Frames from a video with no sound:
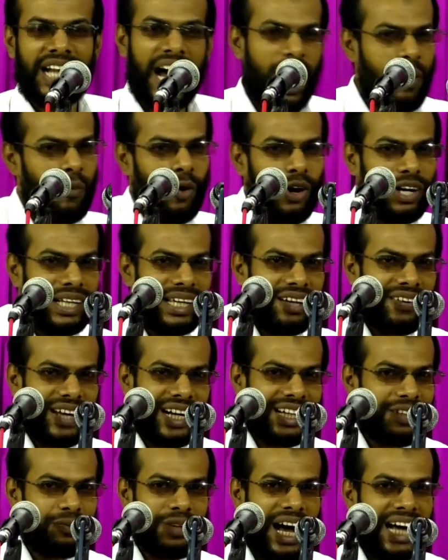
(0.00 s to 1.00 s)
நான் மோடியை
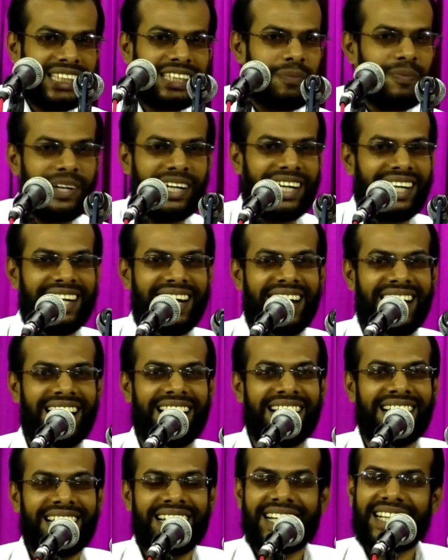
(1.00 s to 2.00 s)
வரணும்னு ஆசைப்படலையில
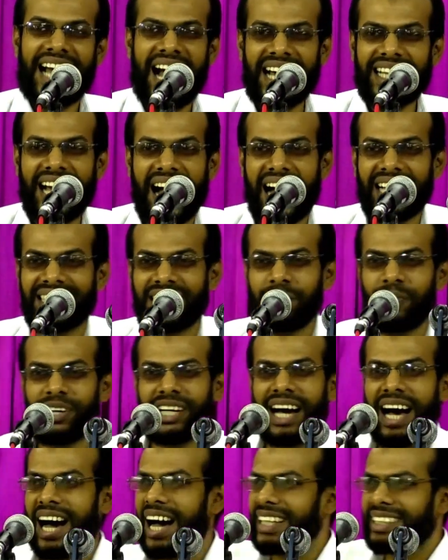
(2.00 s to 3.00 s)
நான் தான்
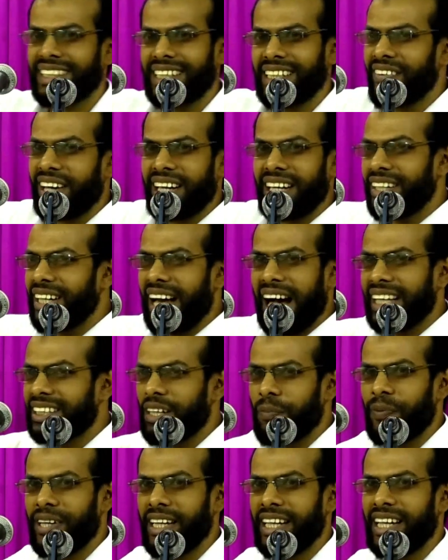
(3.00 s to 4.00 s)
அதிமுக ஆட்சி வரணும்னு
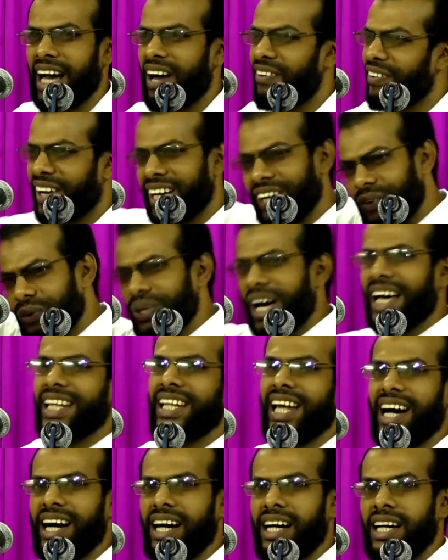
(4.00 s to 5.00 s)
ஆசைப்படல அவன்
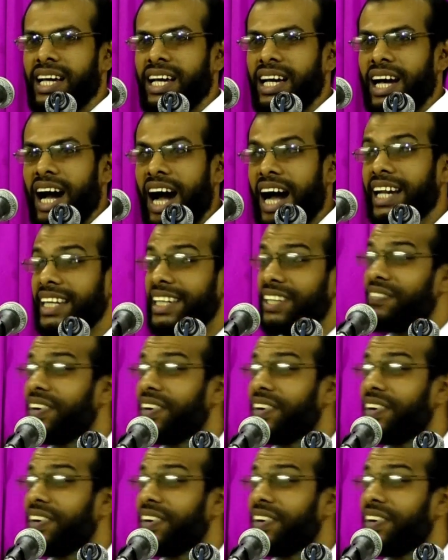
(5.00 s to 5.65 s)
வரக்கூடாது தான் ஆனால்